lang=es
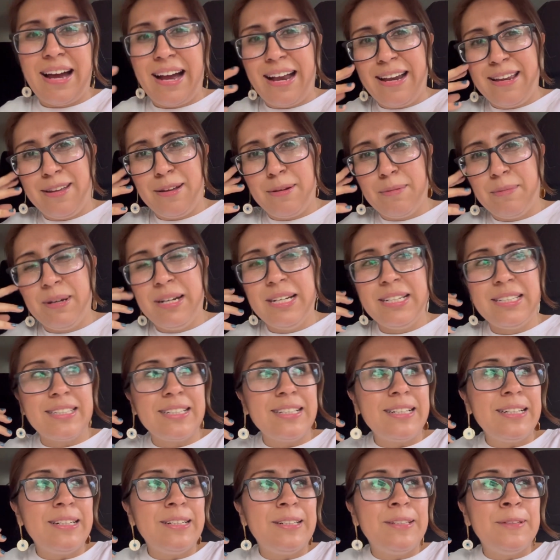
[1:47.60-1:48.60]
alguien más.
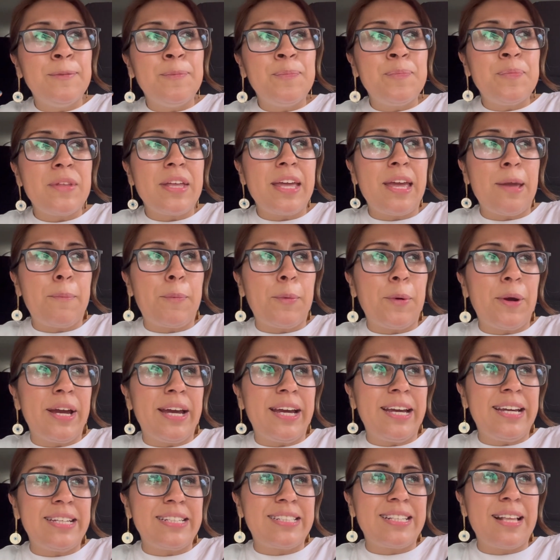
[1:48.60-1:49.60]
Y
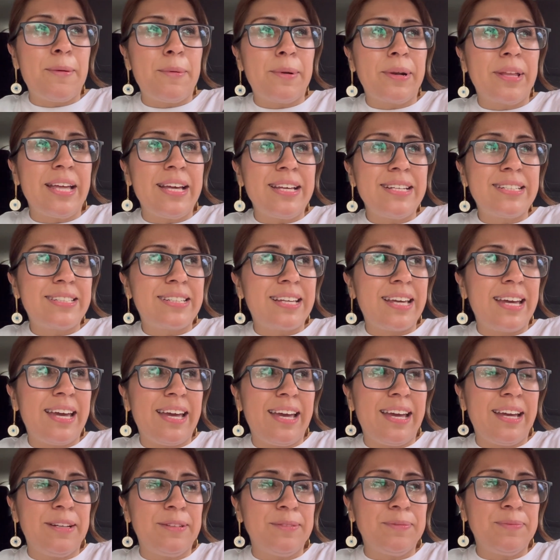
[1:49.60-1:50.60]
pues la verdad es
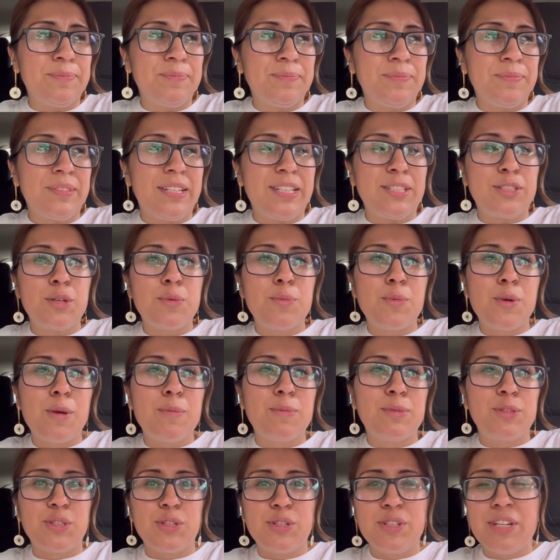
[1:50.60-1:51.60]
que estoy muy
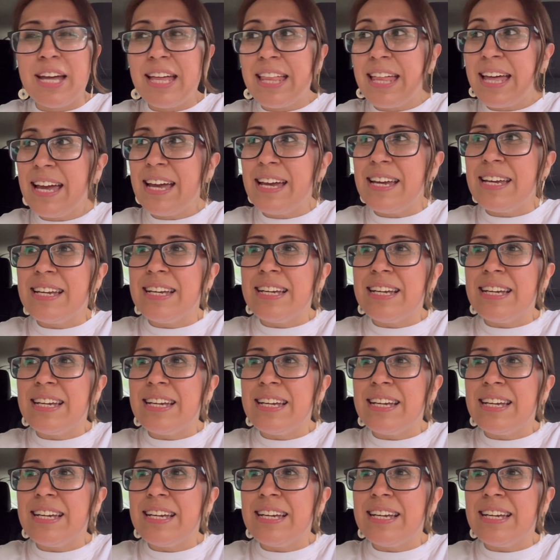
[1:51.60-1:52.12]
emocionada.